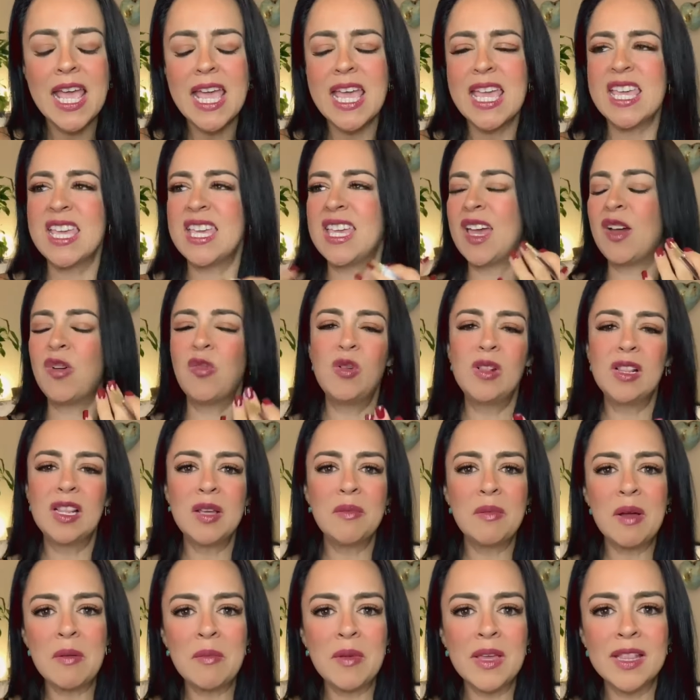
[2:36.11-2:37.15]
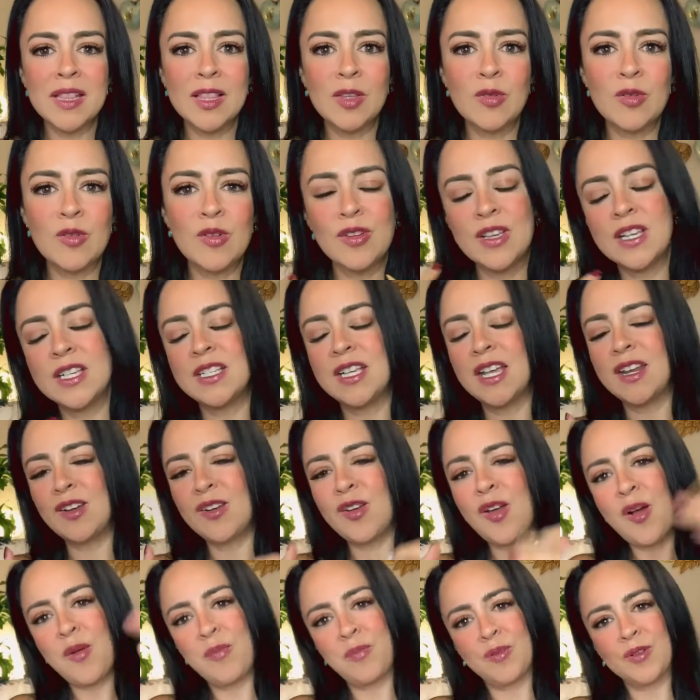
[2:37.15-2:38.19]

y que últimamente uno dice, no,